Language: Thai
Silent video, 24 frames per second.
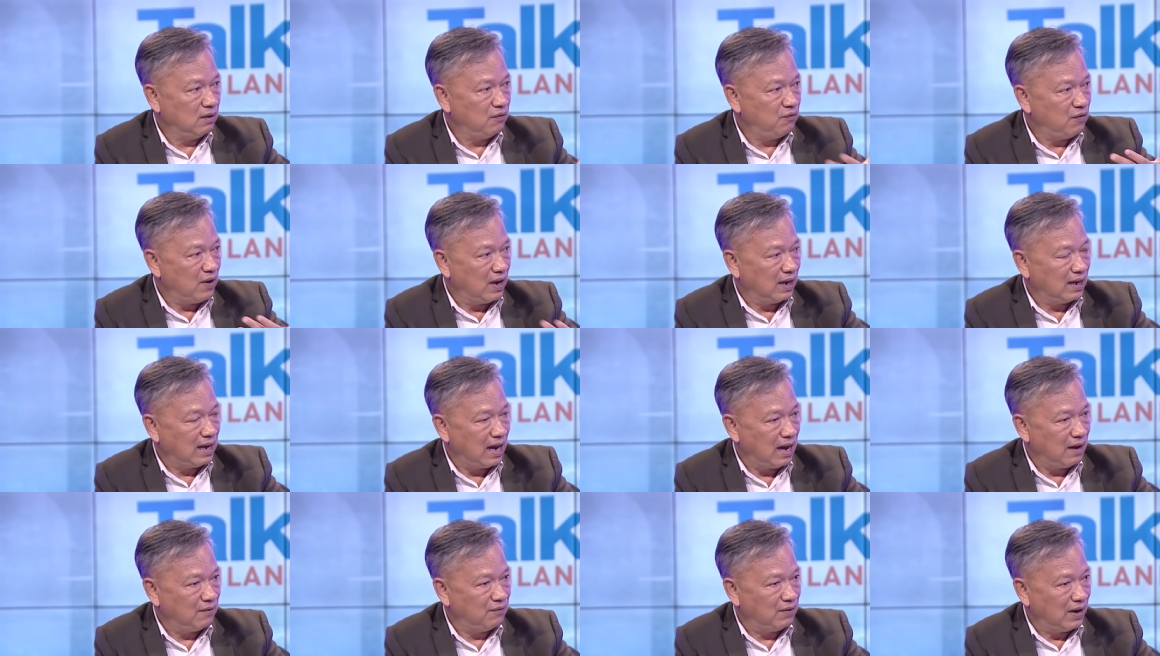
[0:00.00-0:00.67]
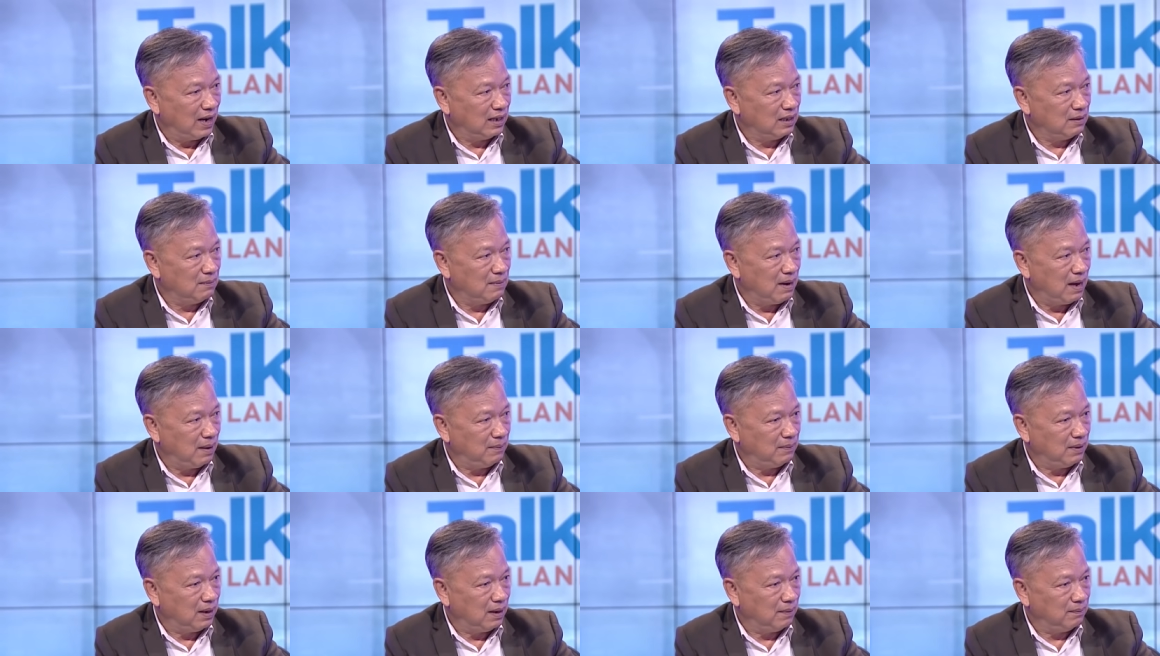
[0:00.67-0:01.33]
ฝ่ายฝ่ายรัฐบาล
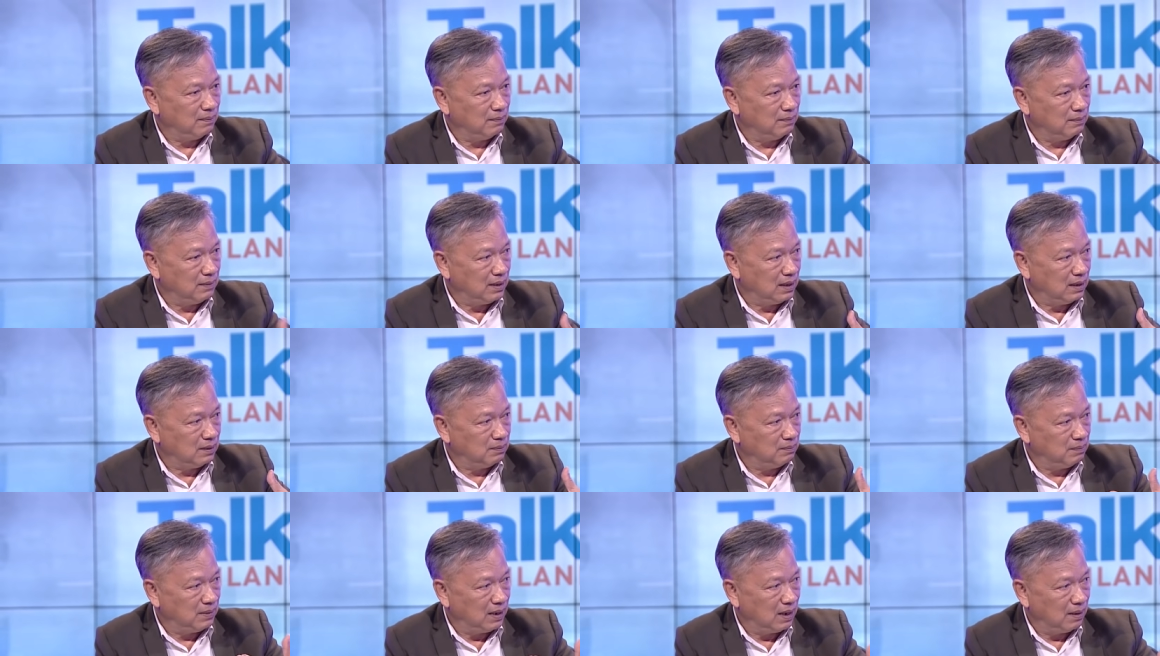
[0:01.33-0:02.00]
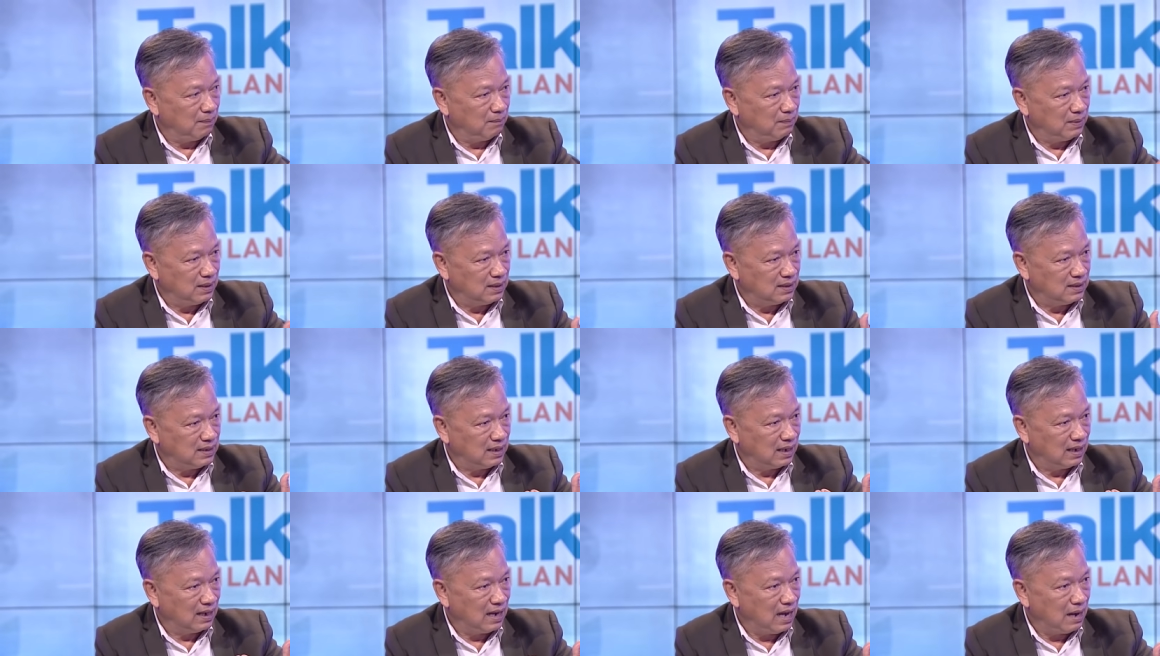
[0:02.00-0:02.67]
มีมีมีมี
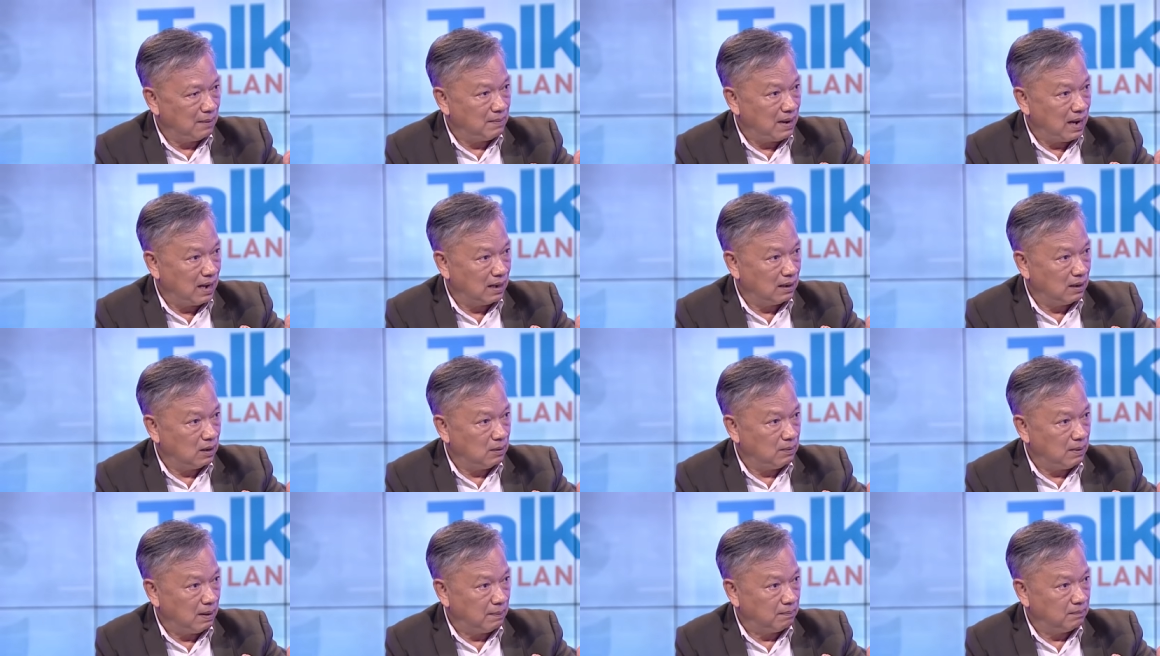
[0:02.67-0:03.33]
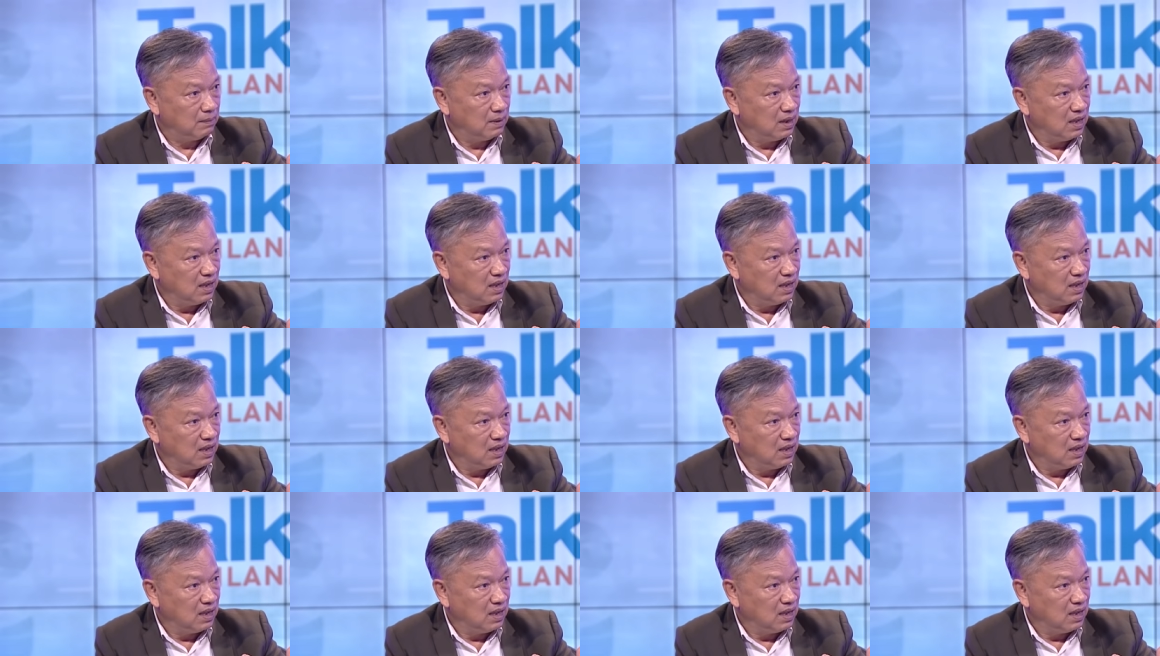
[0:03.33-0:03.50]
เสียงข้างมากแล้วแบบ